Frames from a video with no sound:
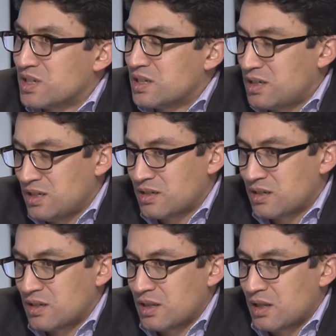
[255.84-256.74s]
analyses,
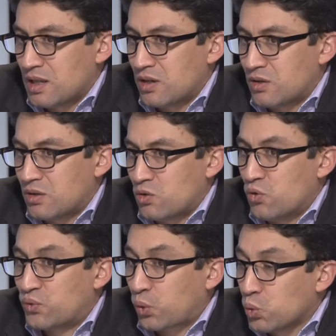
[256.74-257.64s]
euh, le
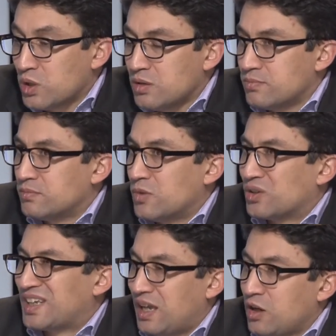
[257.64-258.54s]
fruit en
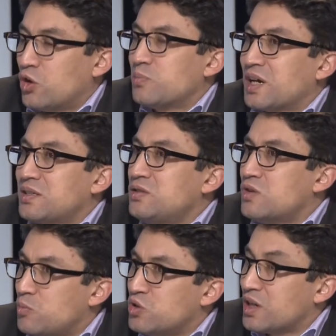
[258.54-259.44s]
très grande partie de la
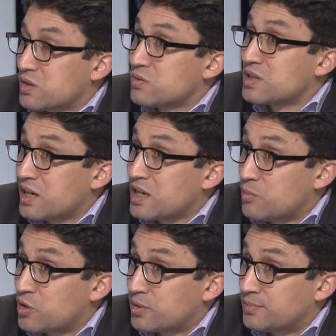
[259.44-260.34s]
modération salariale
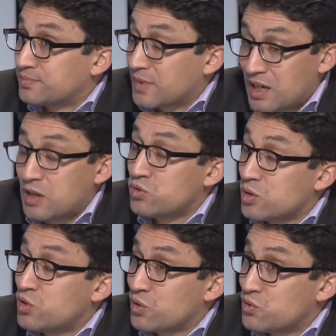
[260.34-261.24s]
allemande. Hmm. Et là, nous sommes
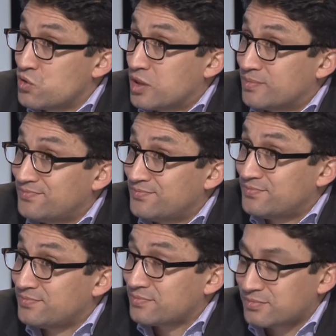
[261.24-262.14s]
au cœur du sujet.
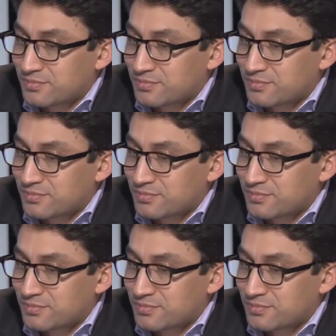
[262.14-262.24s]
Alors